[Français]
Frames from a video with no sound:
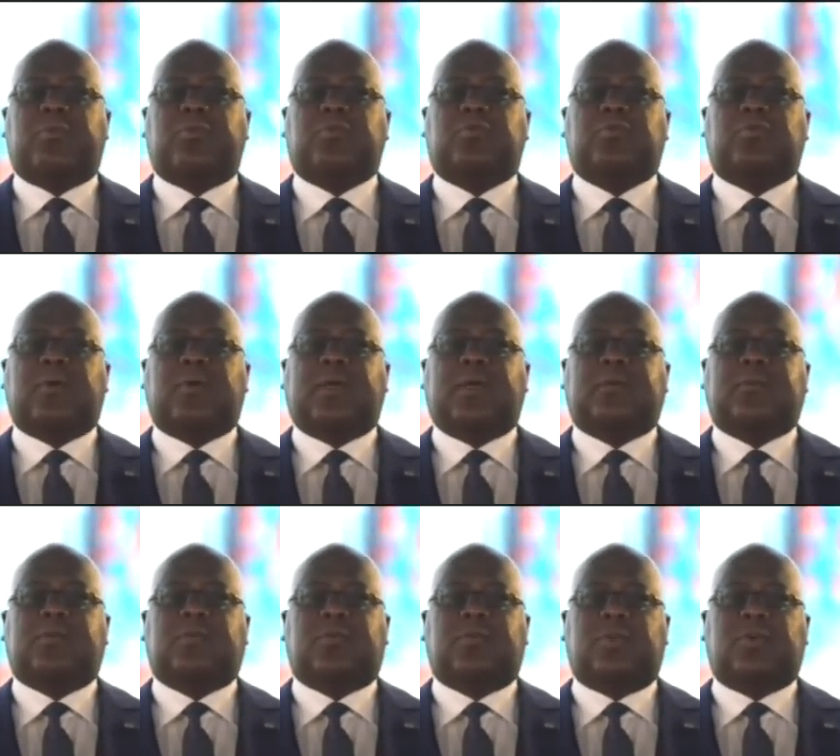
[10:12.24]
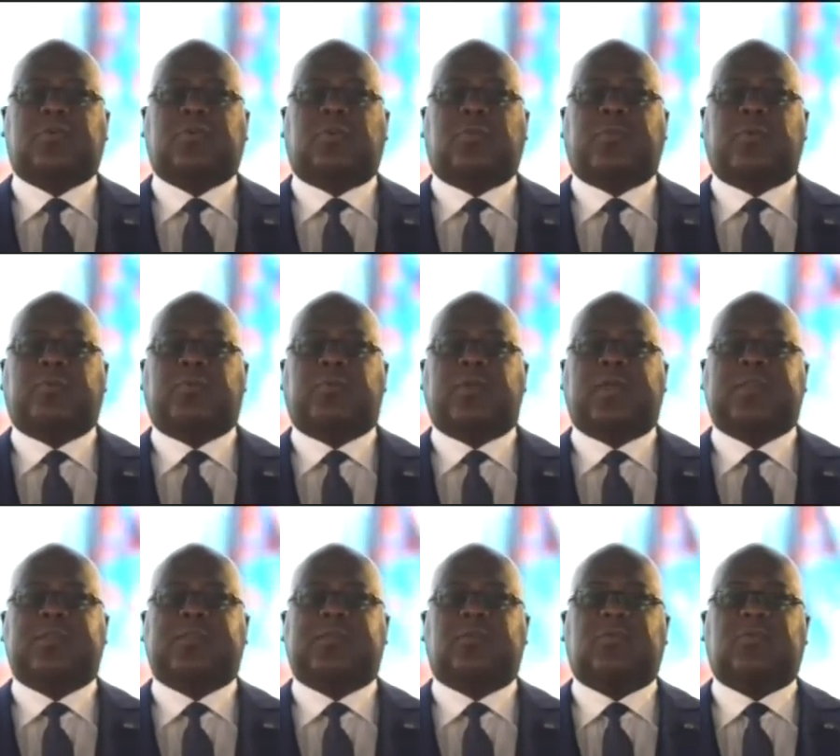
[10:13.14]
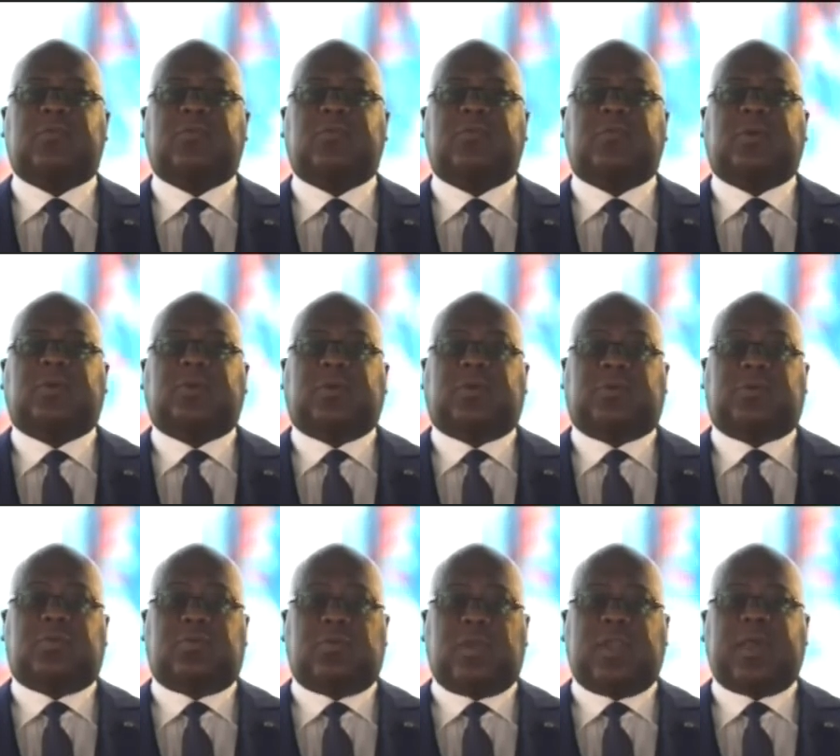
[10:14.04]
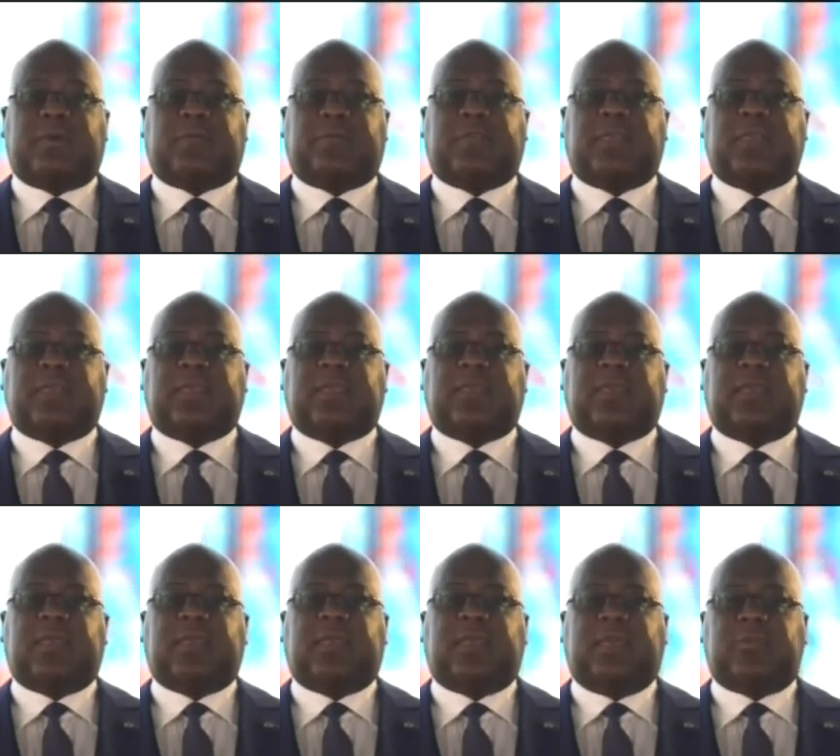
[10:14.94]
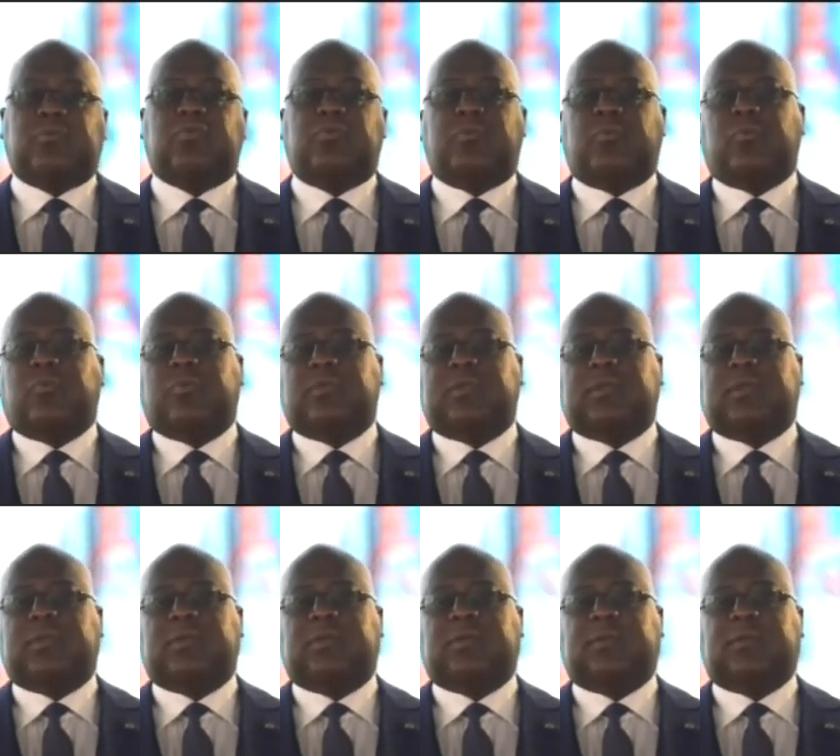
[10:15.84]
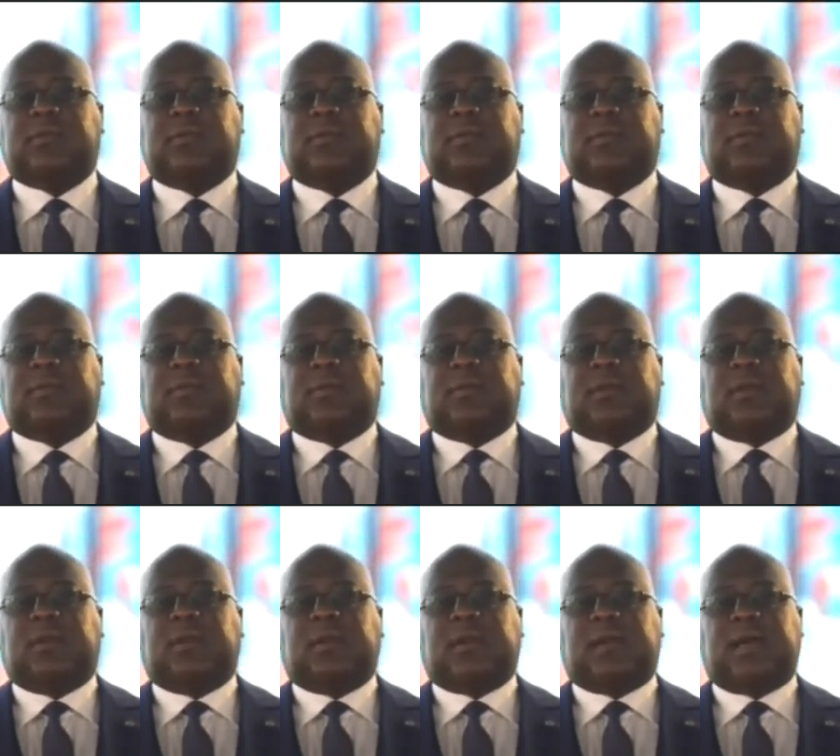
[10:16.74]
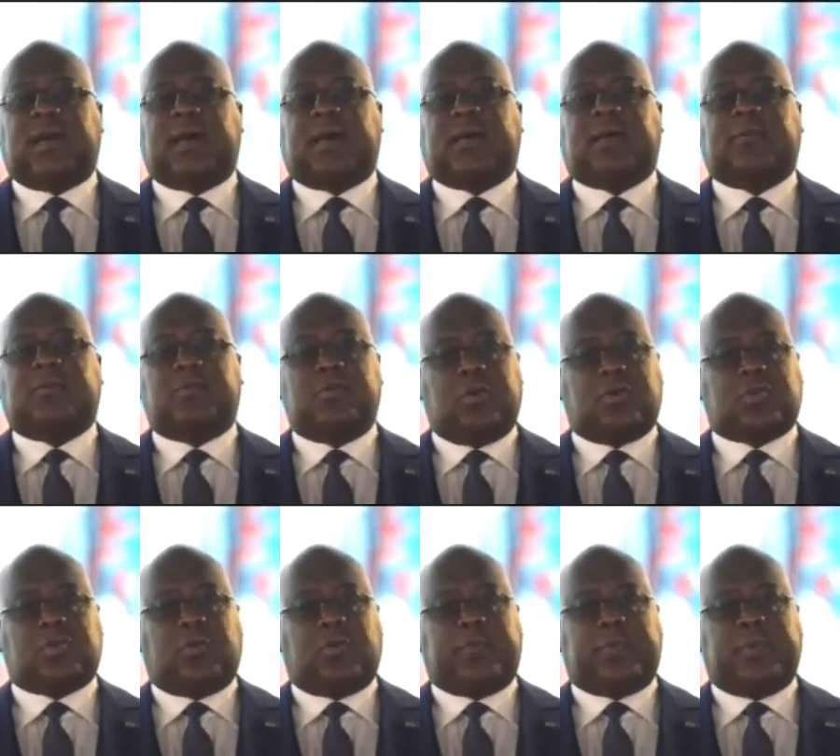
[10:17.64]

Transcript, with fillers: besoins de notre population, de l'Afrique et du monde. Car notre